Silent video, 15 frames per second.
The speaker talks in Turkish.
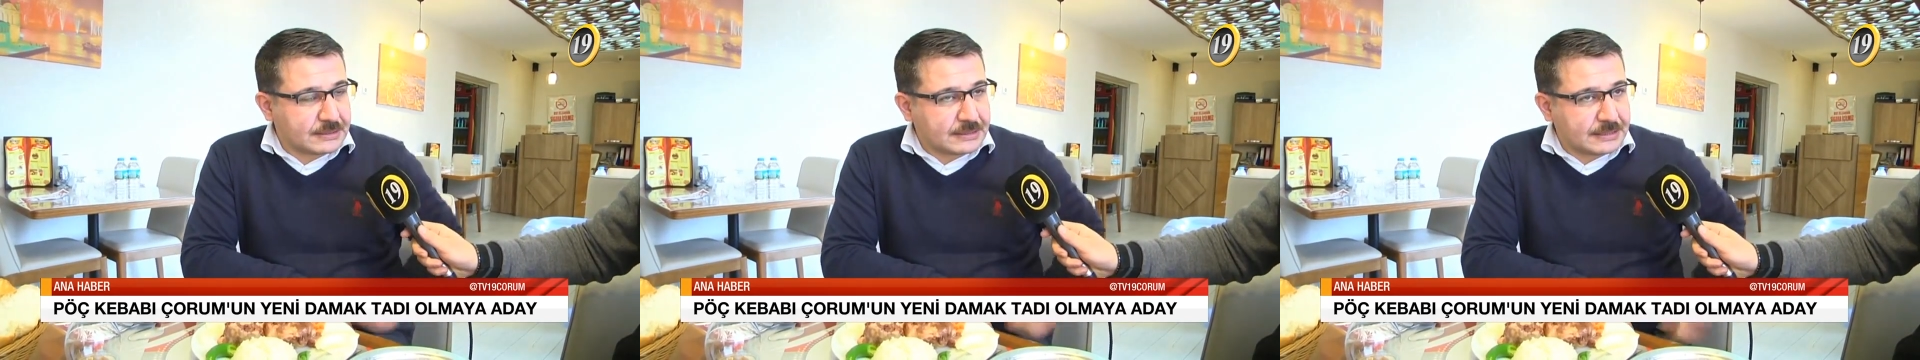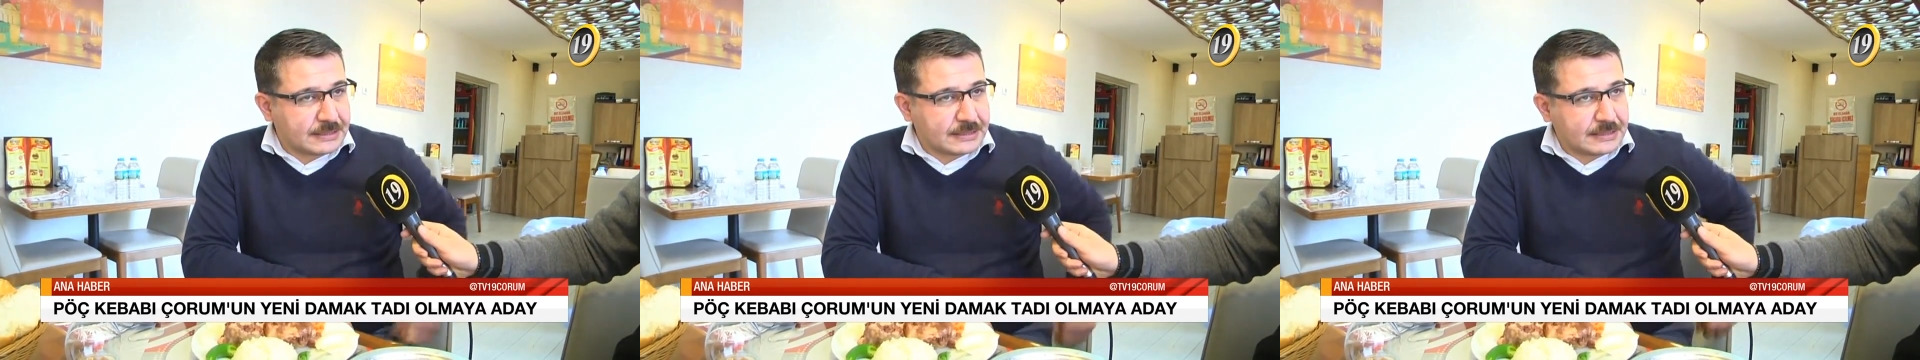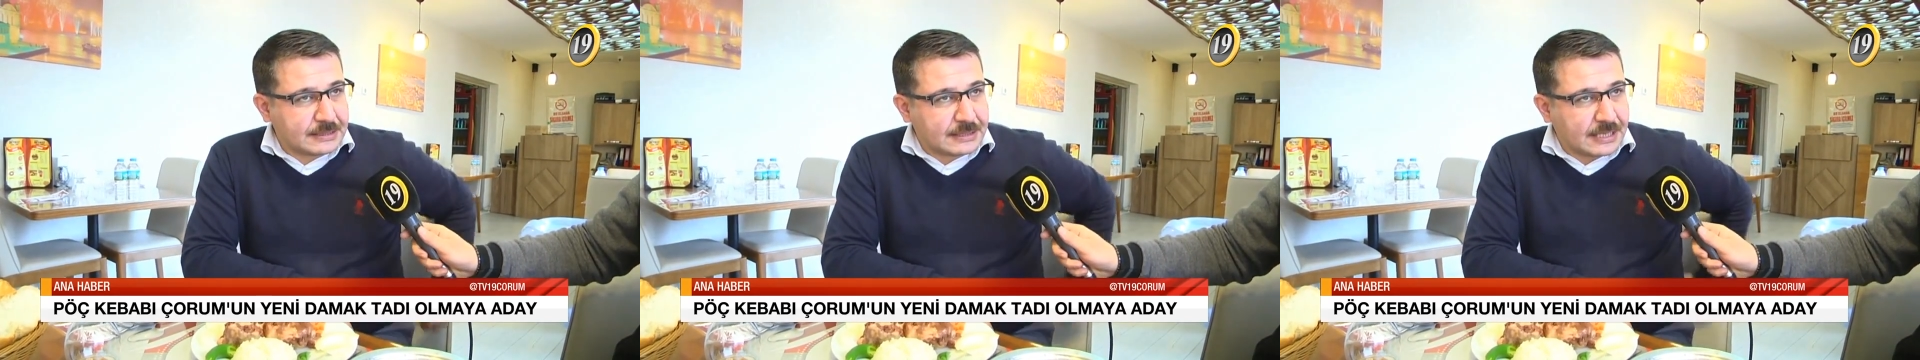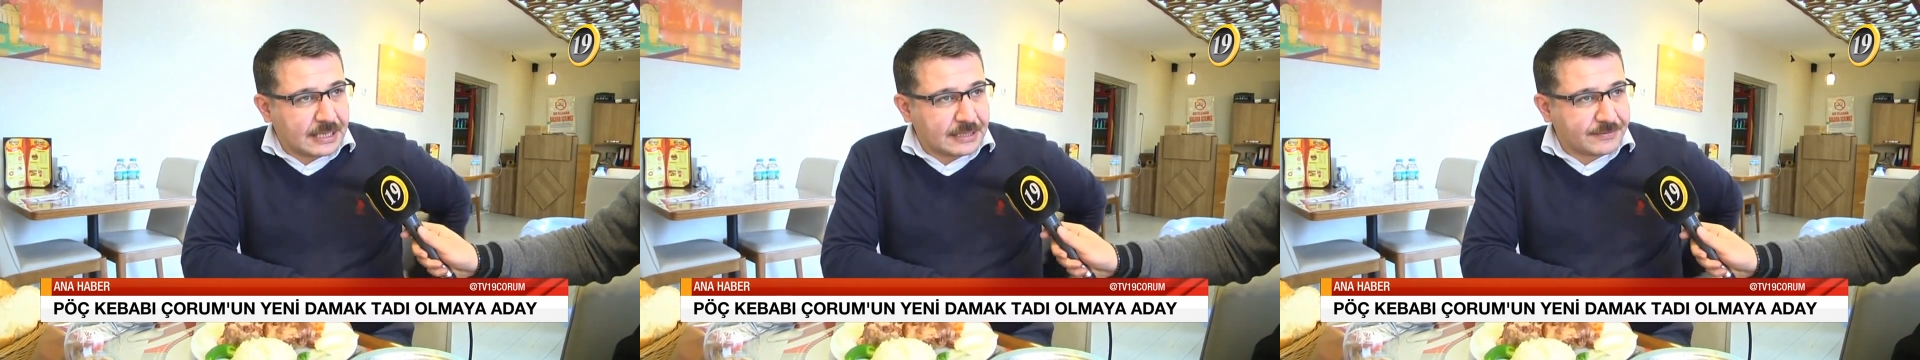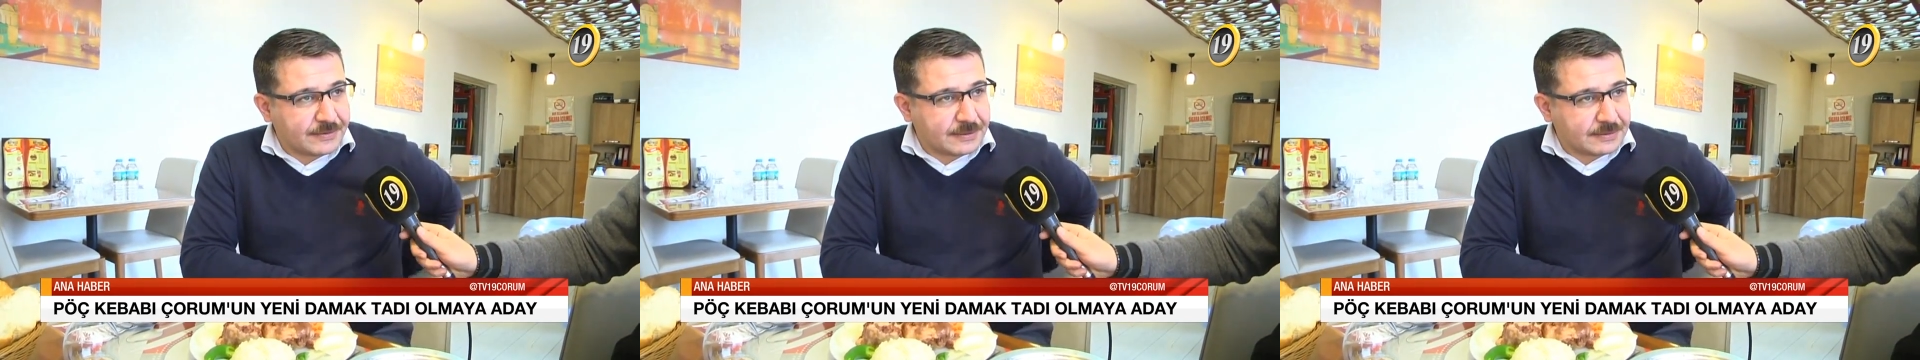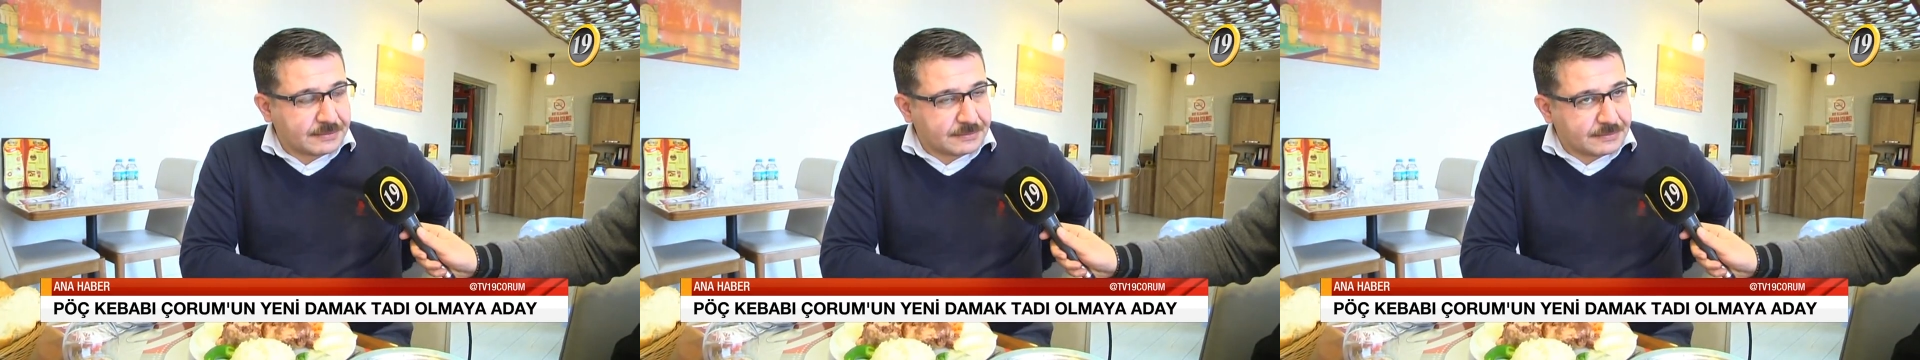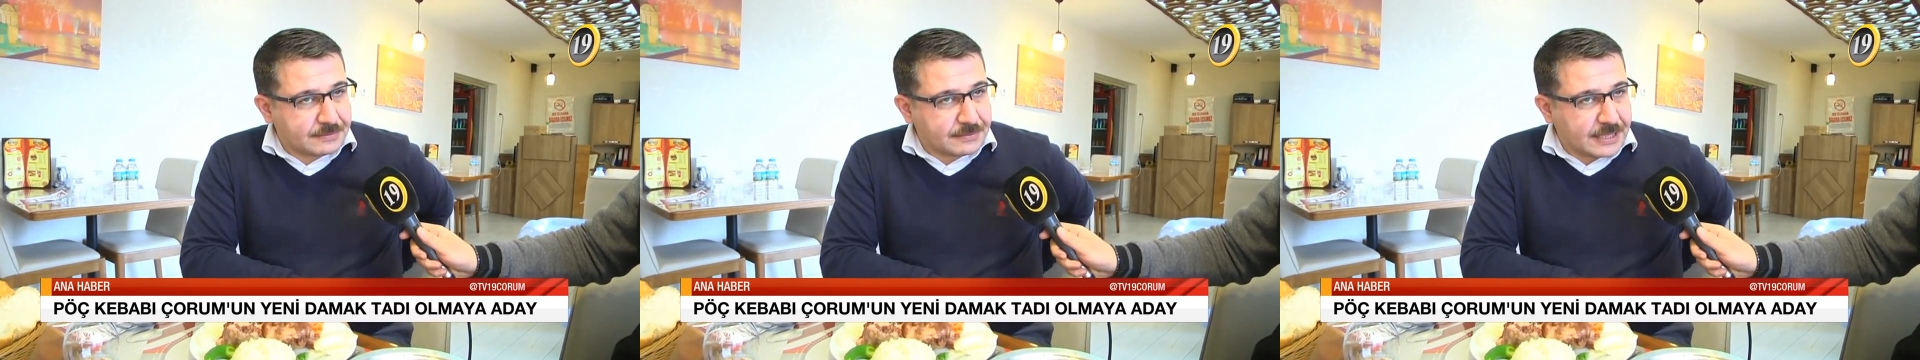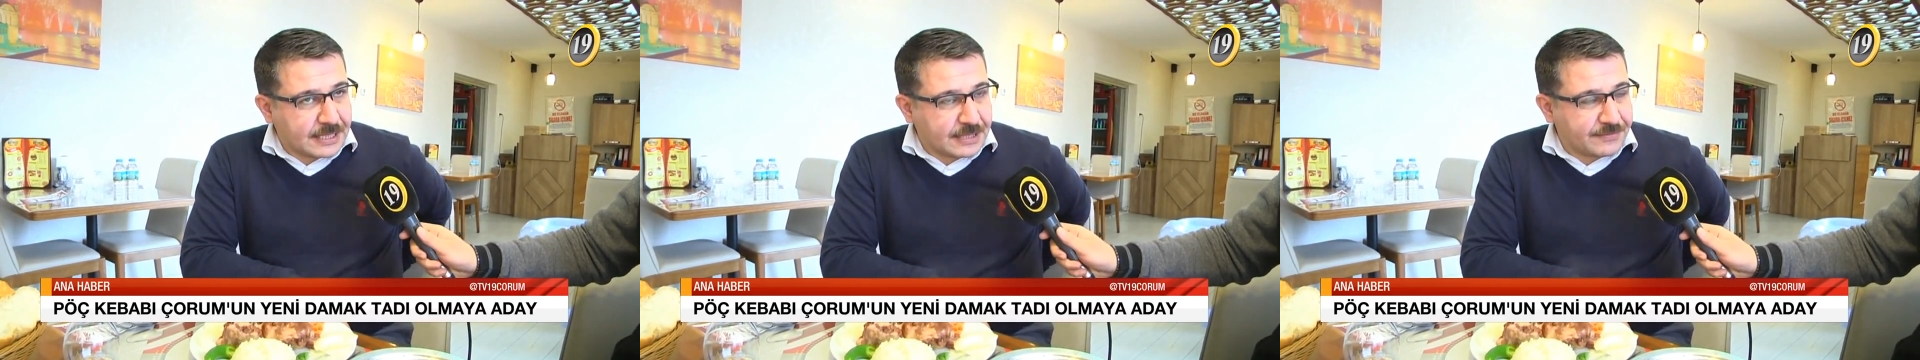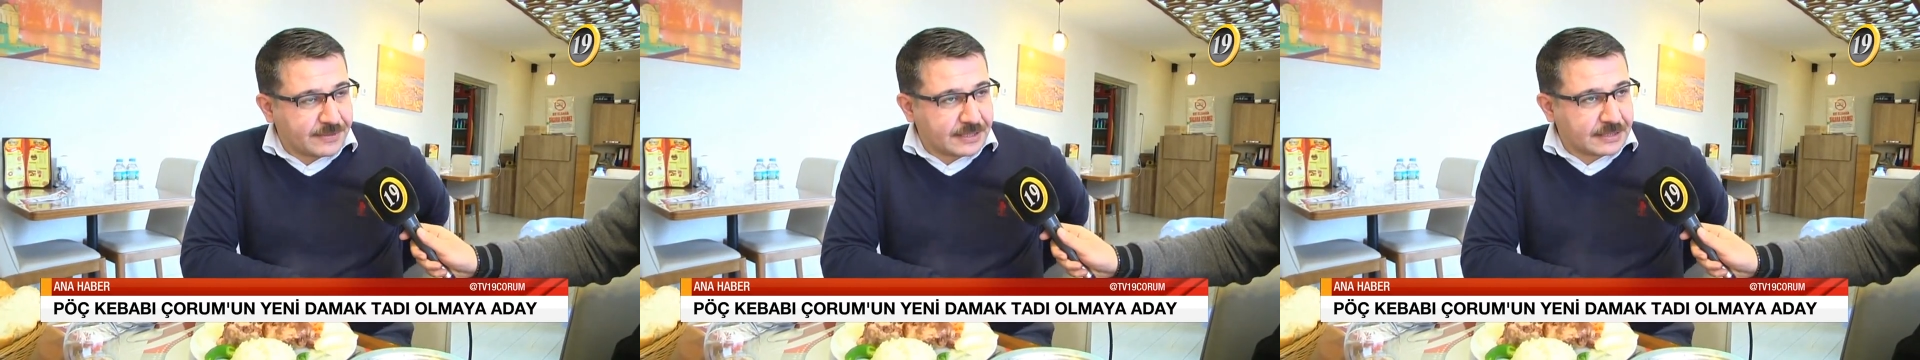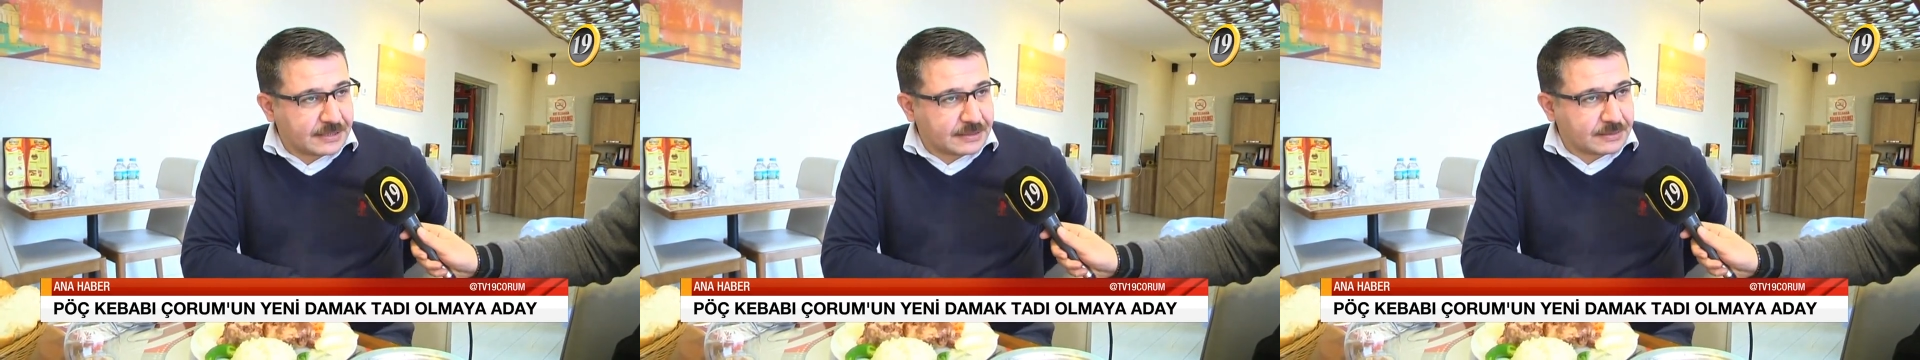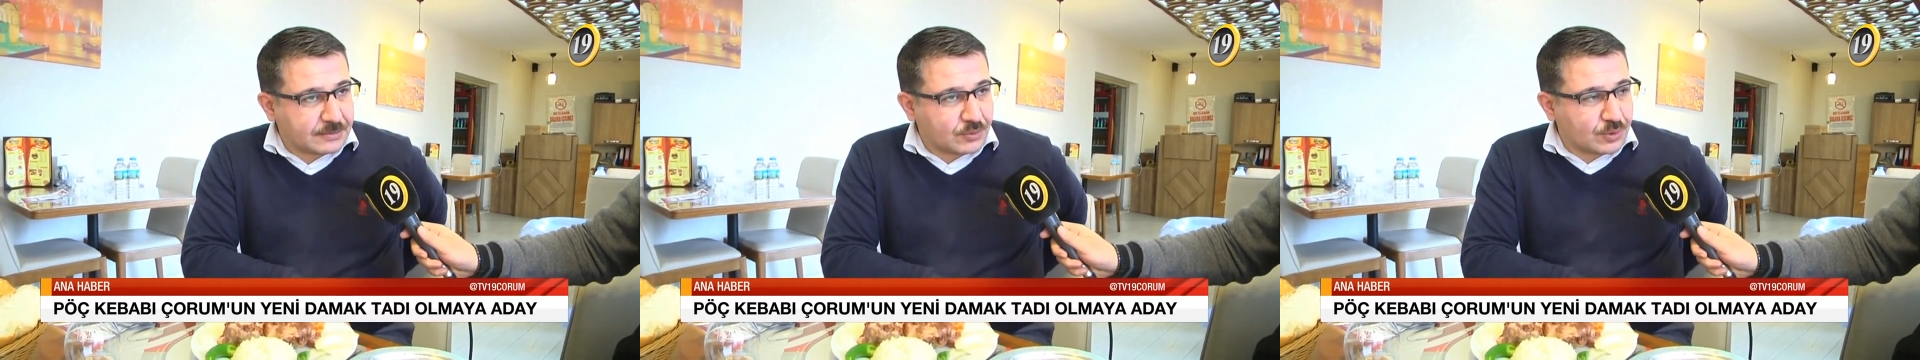E, hayvan, hayvanın